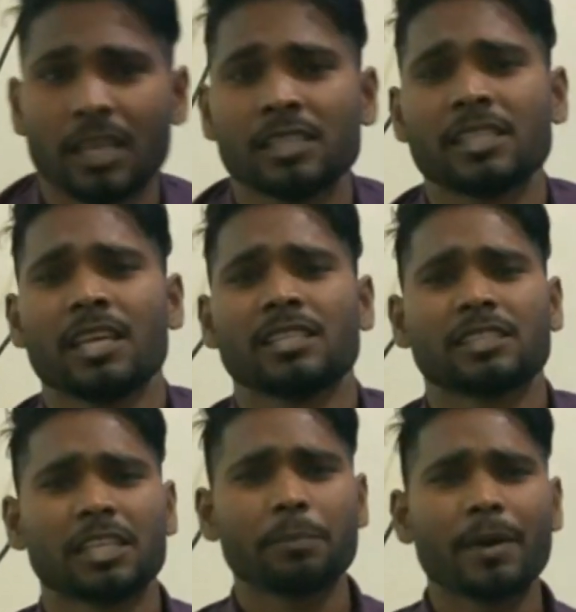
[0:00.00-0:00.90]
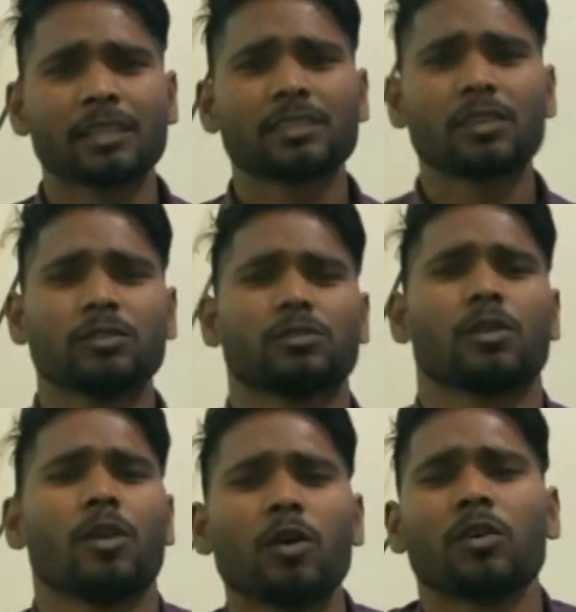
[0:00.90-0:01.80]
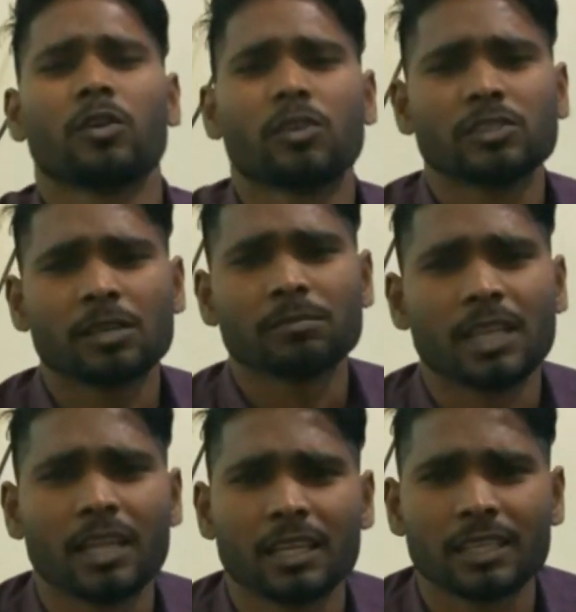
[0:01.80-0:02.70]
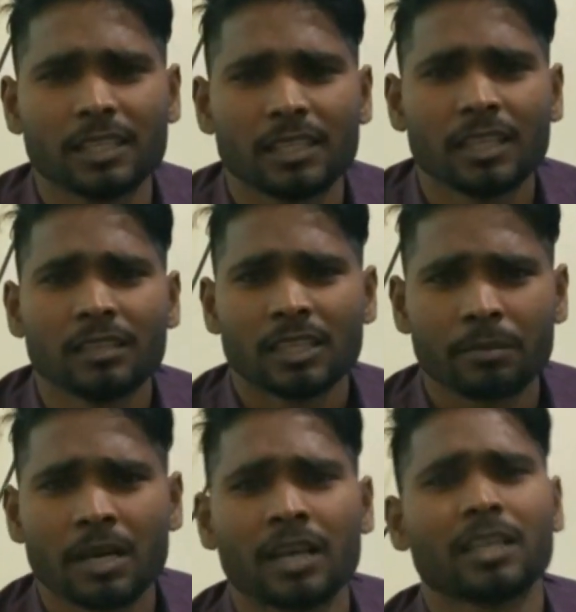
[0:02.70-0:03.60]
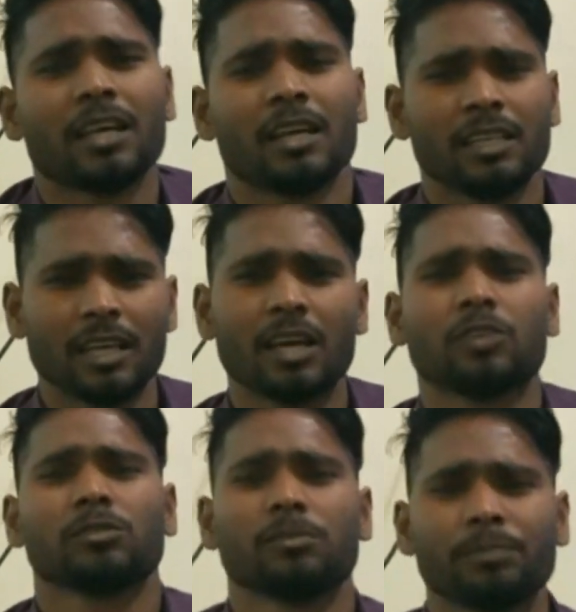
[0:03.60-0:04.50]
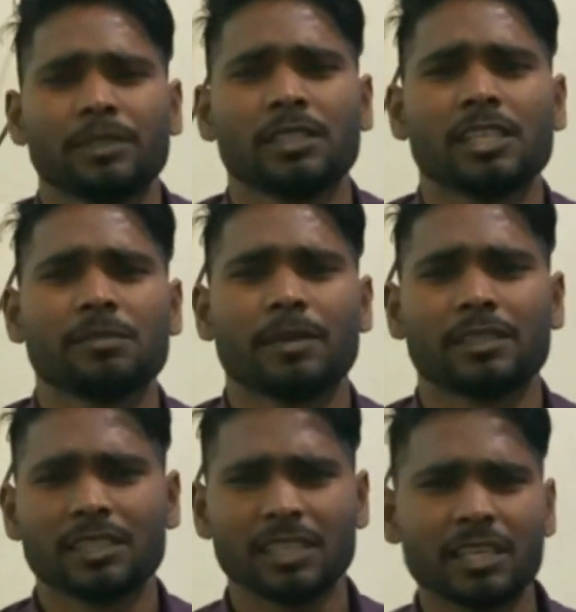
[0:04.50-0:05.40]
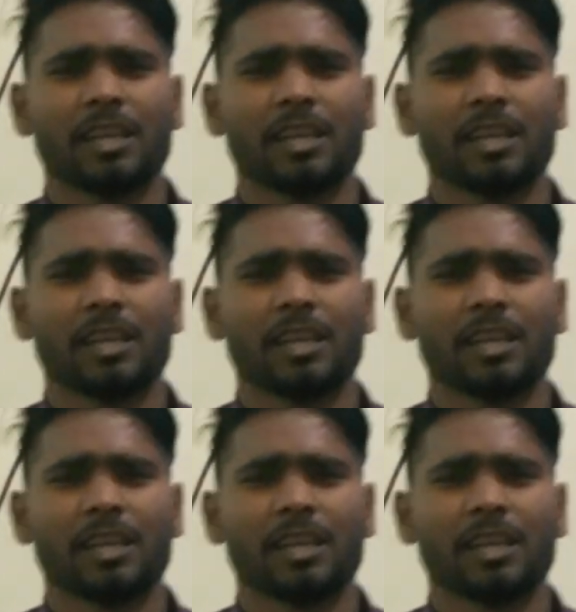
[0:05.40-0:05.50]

मैं देश देश की बात करूँ सो लोगों को समझाने की अब वक्त आ गया है यारो देशभक्ति दिखाने